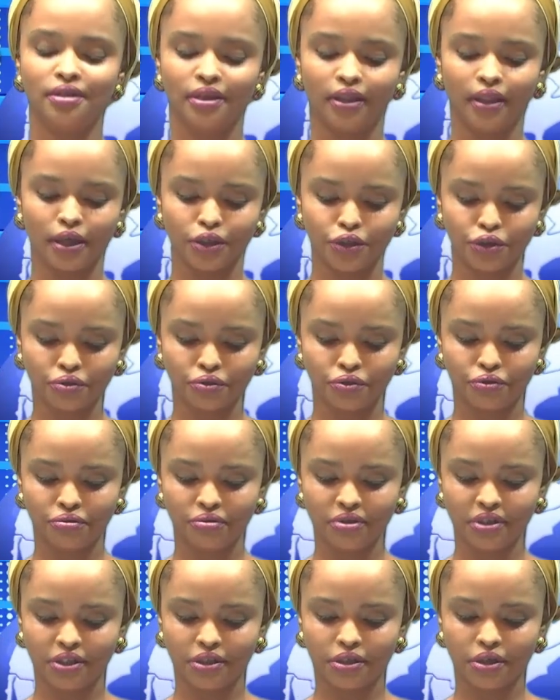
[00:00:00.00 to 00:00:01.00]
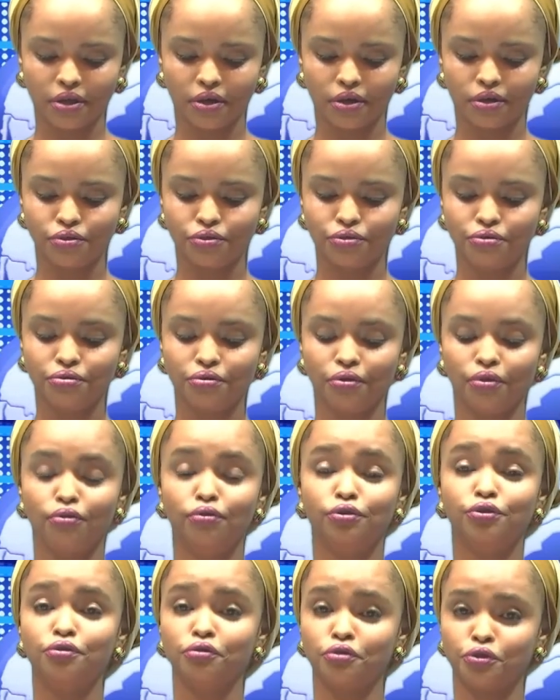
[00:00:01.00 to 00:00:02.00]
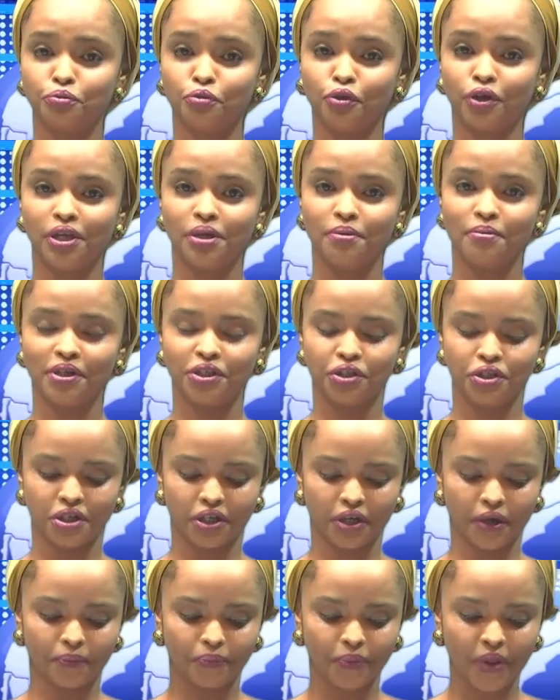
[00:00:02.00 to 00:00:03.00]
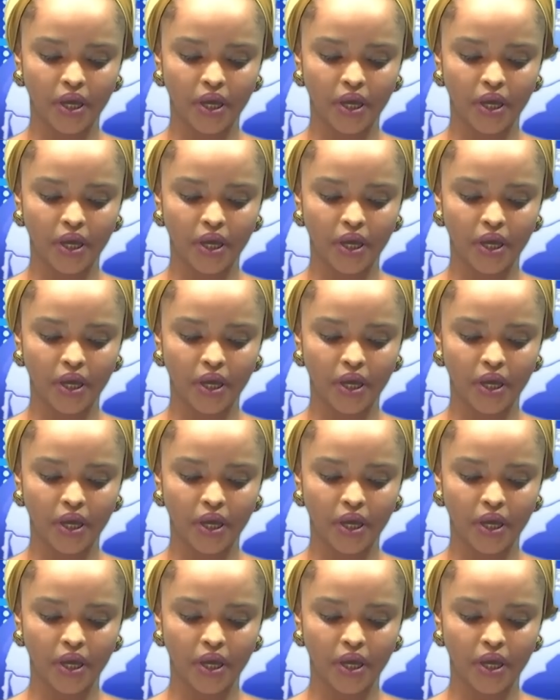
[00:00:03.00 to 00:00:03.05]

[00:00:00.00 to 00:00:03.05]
des Nations Unies euh, sur le changement climatique.